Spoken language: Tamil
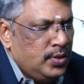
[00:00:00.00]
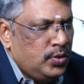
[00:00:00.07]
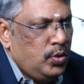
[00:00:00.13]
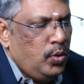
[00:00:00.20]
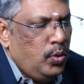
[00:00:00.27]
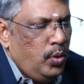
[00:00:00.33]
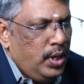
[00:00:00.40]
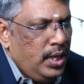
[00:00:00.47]

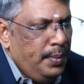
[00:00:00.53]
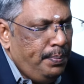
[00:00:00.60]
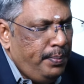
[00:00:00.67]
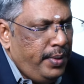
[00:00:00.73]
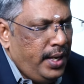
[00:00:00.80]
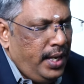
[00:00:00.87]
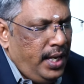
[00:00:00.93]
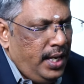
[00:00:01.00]
ஸோ
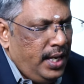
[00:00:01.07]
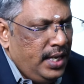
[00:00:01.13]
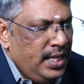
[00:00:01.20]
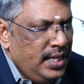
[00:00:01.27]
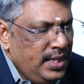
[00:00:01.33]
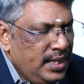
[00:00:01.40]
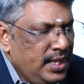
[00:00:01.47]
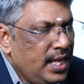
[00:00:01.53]
இப்போ
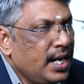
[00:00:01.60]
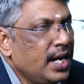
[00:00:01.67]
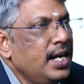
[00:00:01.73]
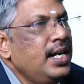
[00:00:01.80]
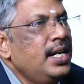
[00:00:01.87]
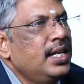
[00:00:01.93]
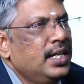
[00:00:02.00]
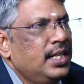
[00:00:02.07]
இந்த
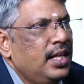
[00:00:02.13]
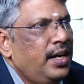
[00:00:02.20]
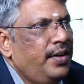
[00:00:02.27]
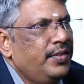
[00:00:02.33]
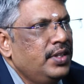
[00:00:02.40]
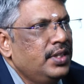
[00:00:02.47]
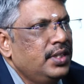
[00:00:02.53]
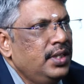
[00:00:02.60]
ரெண்டுக்கு
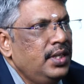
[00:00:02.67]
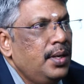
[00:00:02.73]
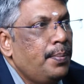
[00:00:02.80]
தான் வந்து